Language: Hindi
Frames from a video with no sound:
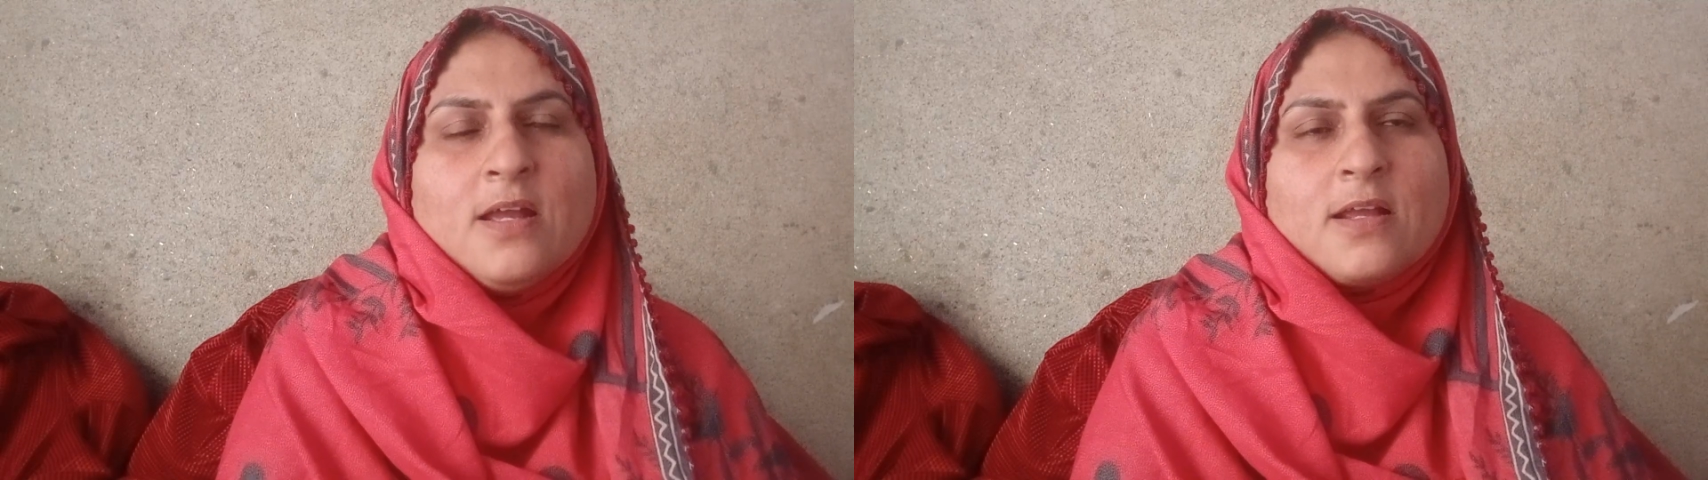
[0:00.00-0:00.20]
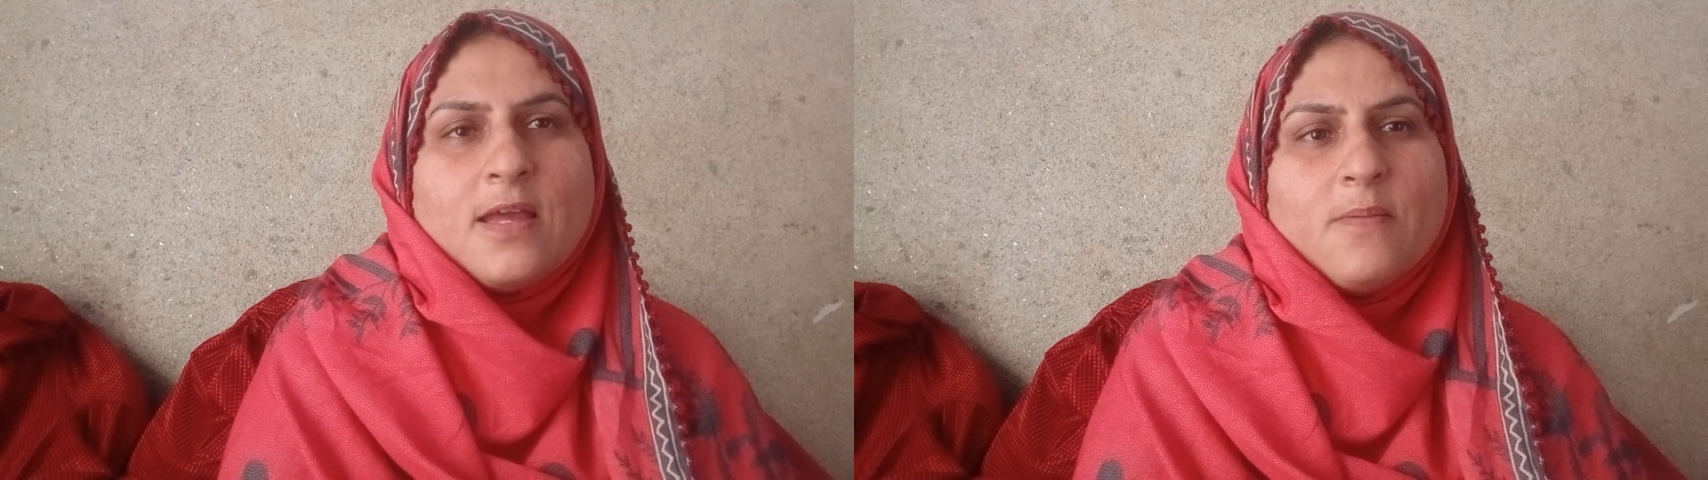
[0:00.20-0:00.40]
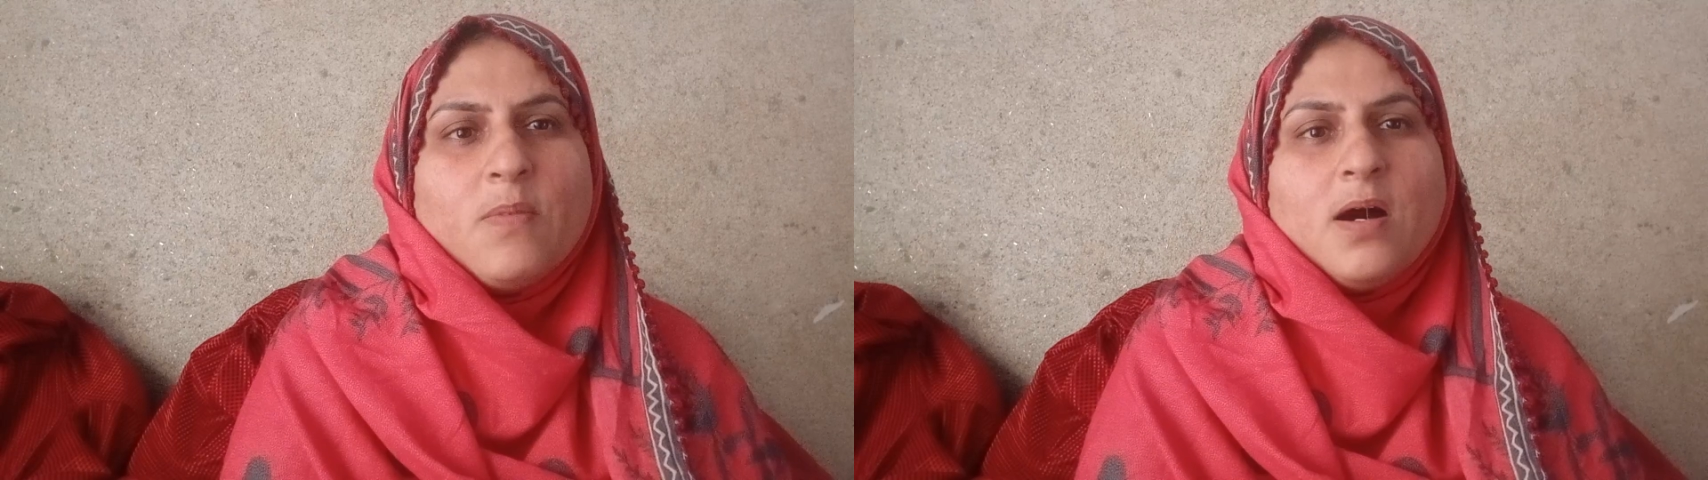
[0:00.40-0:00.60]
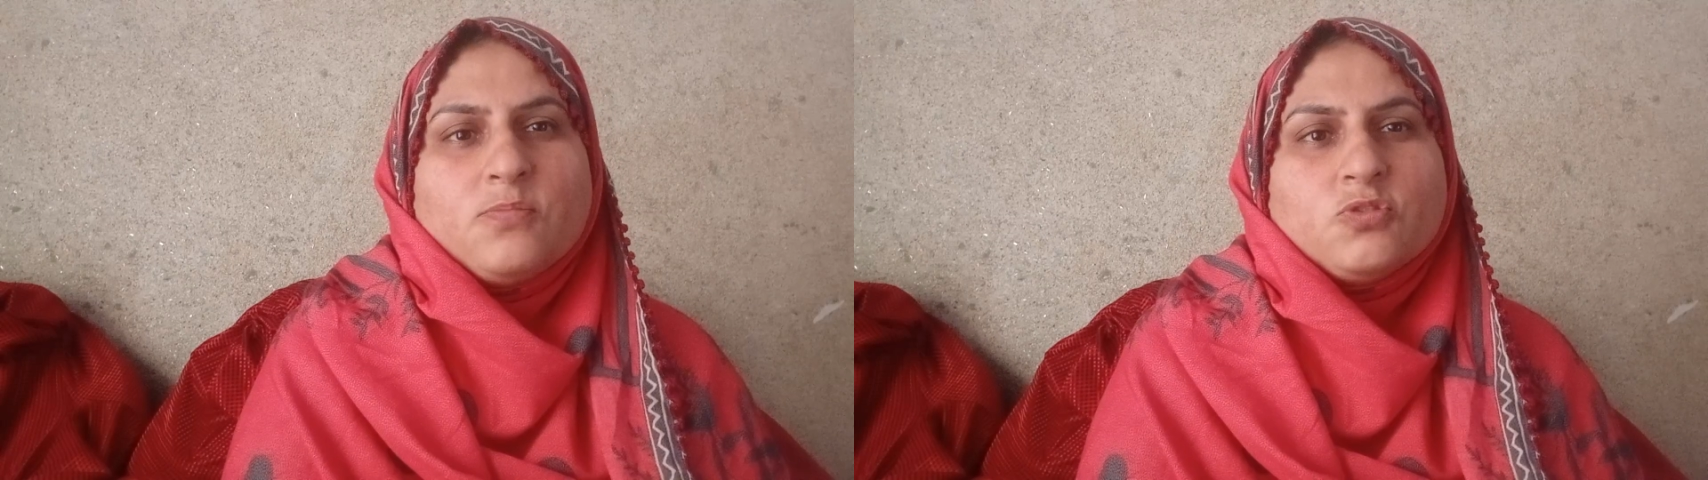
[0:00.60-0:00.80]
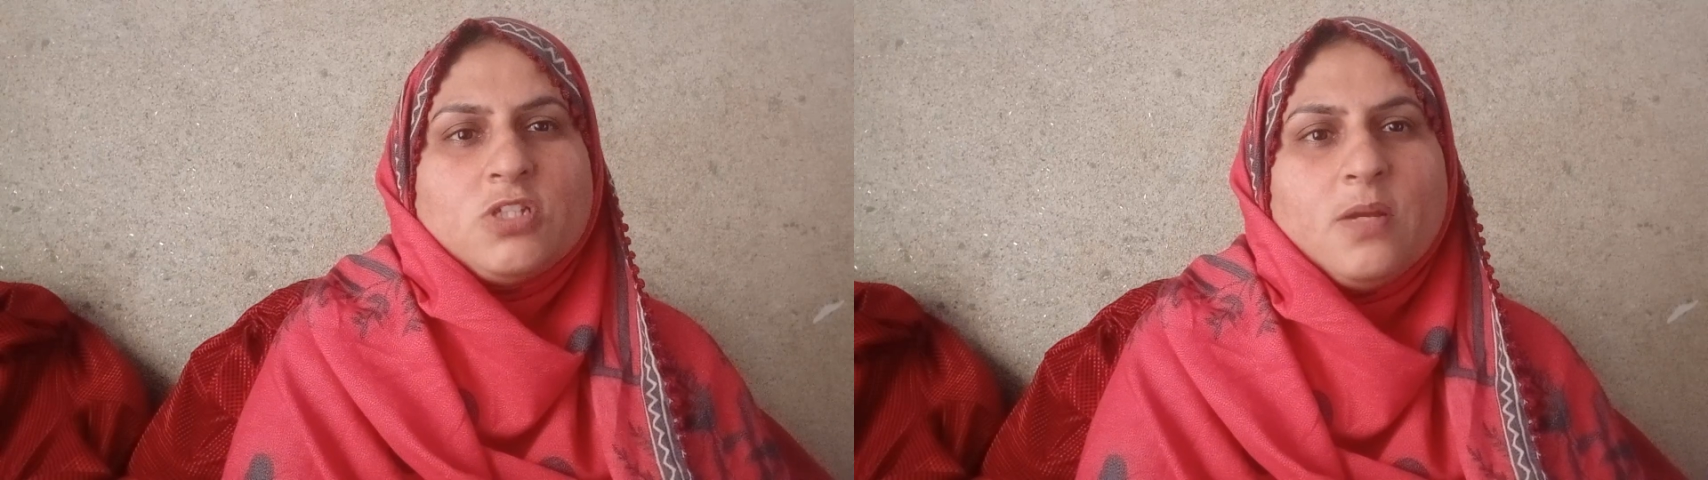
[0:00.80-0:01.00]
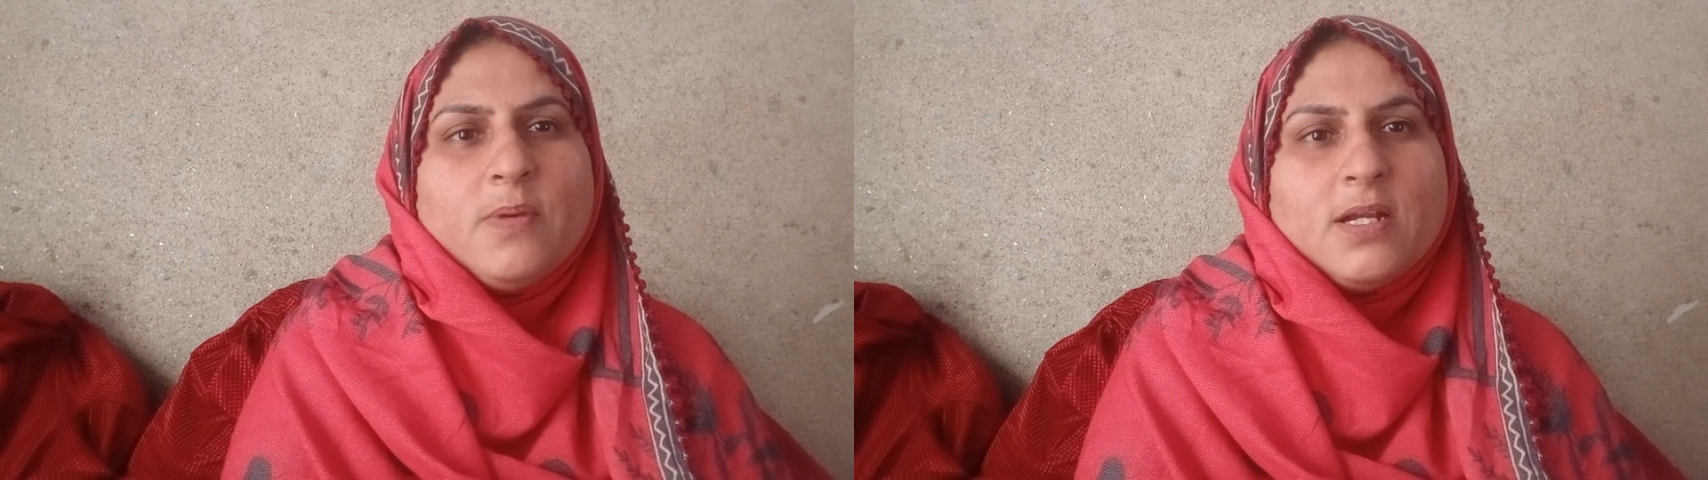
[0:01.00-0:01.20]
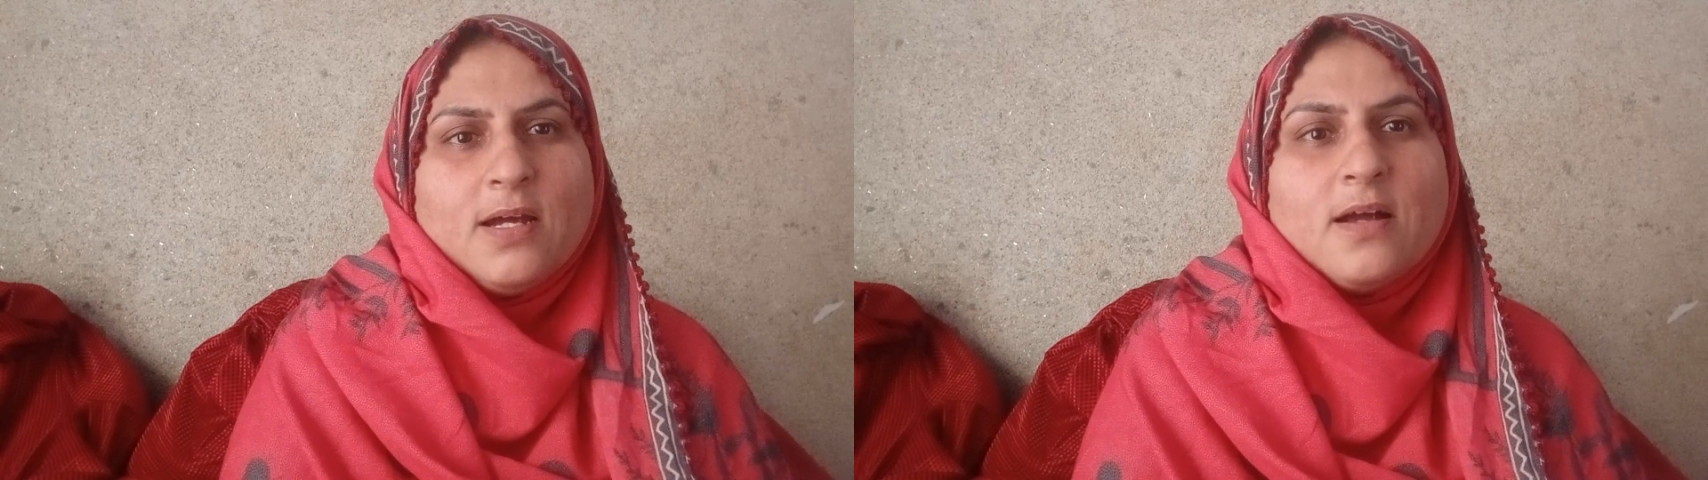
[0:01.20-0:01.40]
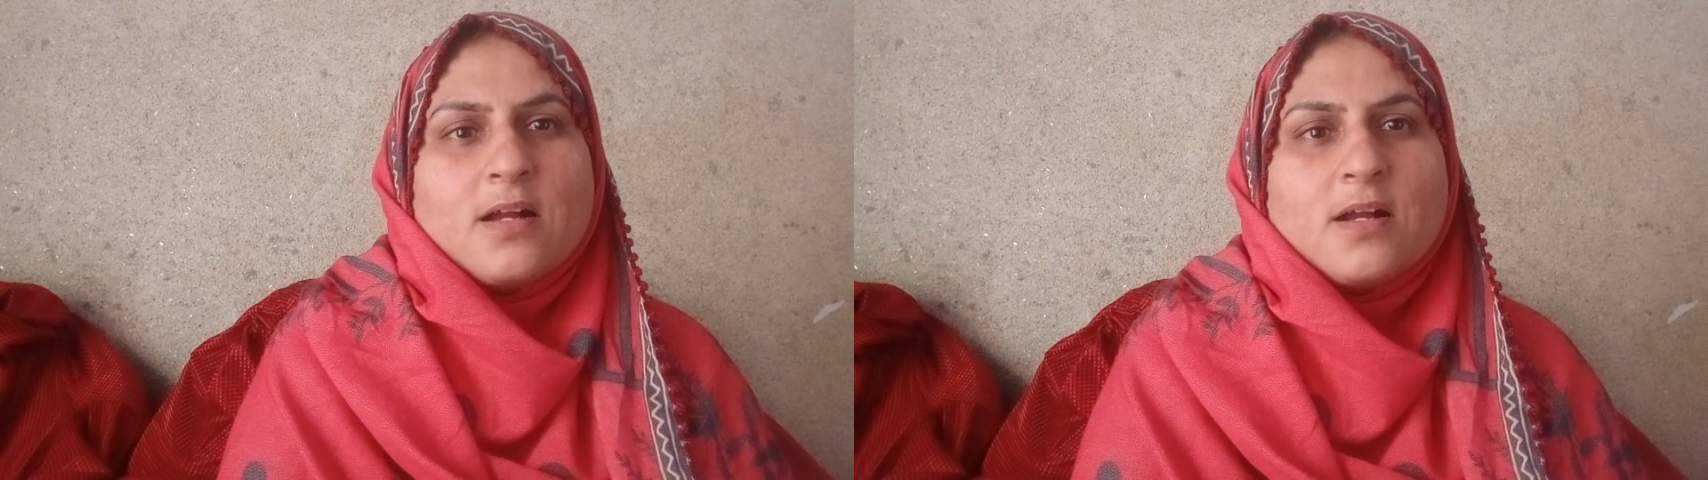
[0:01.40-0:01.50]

कि माँ पूछे बेटा